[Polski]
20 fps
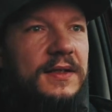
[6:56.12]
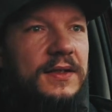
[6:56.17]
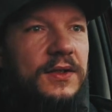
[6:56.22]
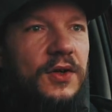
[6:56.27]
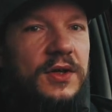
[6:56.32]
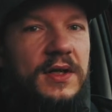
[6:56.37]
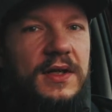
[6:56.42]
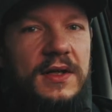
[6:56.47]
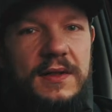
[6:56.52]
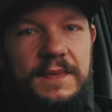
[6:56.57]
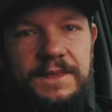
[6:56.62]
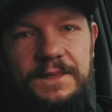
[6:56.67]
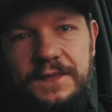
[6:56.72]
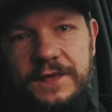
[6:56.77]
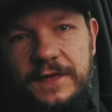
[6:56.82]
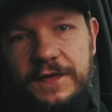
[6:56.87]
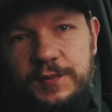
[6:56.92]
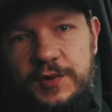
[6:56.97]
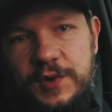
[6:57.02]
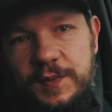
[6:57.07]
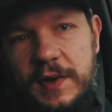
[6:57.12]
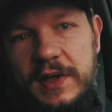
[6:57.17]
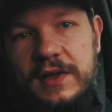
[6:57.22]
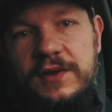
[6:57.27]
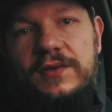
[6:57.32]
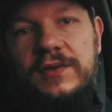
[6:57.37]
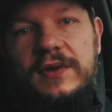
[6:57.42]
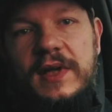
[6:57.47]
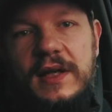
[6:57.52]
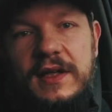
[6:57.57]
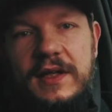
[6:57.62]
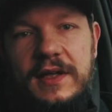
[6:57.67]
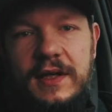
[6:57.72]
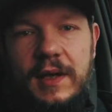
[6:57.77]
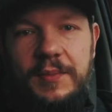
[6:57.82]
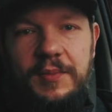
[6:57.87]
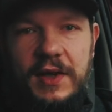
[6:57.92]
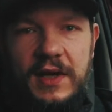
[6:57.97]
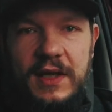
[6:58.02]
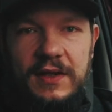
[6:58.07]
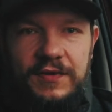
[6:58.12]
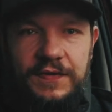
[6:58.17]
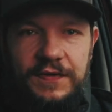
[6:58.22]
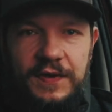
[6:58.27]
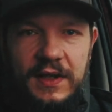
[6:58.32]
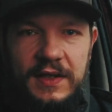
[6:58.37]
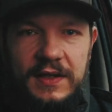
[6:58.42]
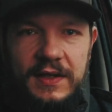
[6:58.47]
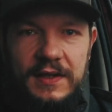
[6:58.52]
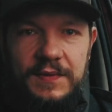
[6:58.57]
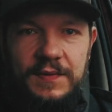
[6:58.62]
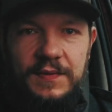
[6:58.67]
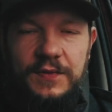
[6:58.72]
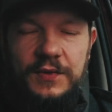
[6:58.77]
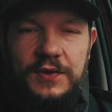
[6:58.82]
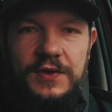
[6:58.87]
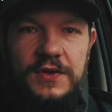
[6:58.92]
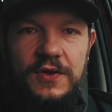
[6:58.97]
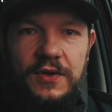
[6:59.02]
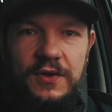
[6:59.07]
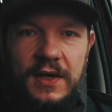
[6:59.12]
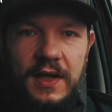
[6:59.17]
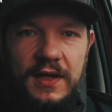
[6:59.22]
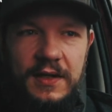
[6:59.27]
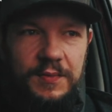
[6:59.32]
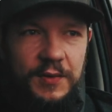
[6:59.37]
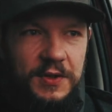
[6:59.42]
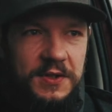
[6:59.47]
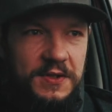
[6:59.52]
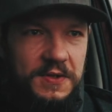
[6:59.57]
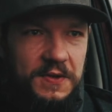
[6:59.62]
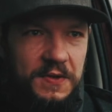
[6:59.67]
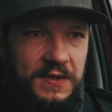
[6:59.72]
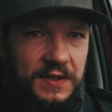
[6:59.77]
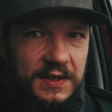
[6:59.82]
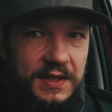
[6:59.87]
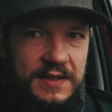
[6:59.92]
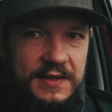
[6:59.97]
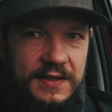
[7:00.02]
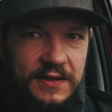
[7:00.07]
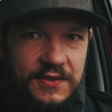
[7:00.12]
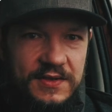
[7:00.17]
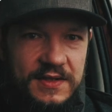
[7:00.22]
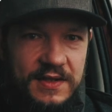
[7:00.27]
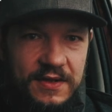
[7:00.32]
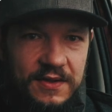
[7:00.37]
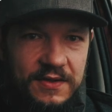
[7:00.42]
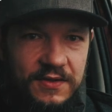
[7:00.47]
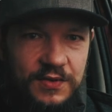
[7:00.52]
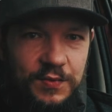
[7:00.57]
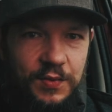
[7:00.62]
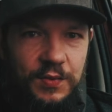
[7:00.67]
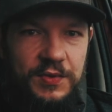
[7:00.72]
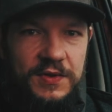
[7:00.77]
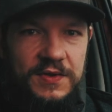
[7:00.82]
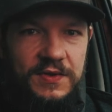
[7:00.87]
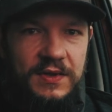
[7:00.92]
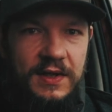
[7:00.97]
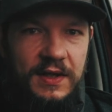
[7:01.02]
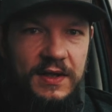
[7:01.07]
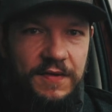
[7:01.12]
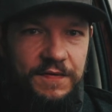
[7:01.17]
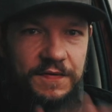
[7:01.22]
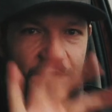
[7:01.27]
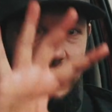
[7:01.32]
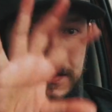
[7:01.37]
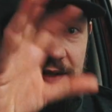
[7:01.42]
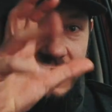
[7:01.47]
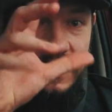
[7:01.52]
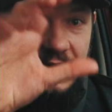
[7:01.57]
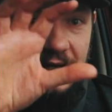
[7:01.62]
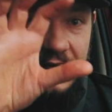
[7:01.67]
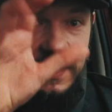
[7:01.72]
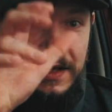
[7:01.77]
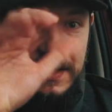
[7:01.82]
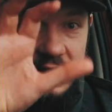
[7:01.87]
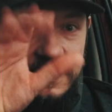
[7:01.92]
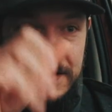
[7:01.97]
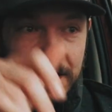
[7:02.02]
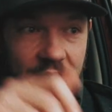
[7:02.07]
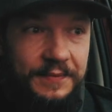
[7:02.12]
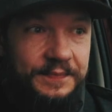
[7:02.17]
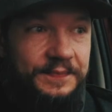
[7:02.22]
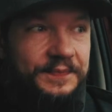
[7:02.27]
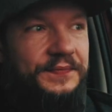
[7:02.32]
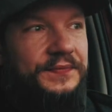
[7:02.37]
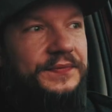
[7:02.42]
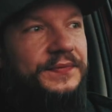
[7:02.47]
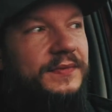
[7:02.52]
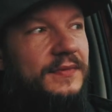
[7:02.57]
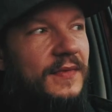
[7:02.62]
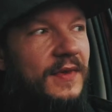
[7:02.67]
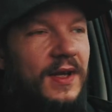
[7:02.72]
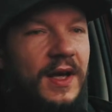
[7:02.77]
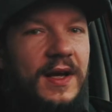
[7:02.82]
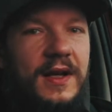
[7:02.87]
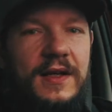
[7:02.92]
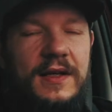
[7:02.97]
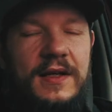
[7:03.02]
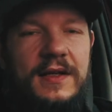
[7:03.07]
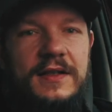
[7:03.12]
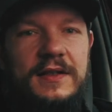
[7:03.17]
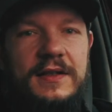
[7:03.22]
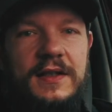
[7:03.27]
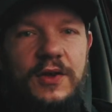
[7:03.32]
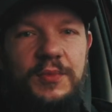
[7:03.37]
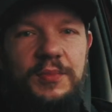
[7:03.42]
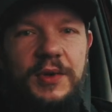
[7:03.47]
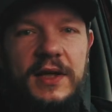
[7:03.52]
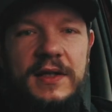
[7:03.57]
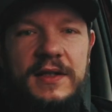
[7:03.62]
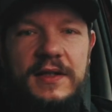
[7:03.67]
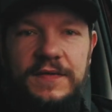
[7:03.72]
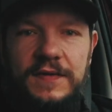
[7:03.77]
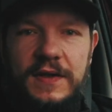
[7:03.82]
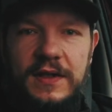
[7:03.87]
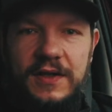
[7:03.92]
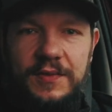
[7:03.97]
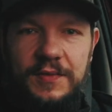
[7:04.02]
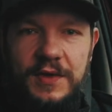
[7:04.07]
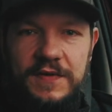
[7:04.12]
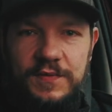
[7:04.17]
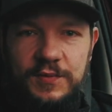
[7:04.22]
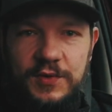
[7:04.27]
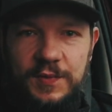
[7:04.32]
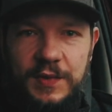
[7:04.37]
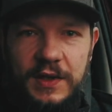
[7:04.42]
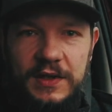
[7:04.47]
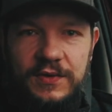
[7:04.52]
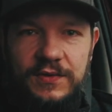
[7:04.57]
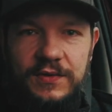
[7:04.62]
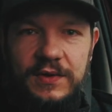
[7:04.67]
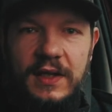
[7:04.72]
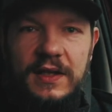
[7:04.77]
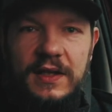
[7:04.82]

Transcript: No i w przypadku takich aparatów jak ten mój Soniak 5100 to się po prostu taki filtr nakręca na, na obiektyw, natomiast w przypadku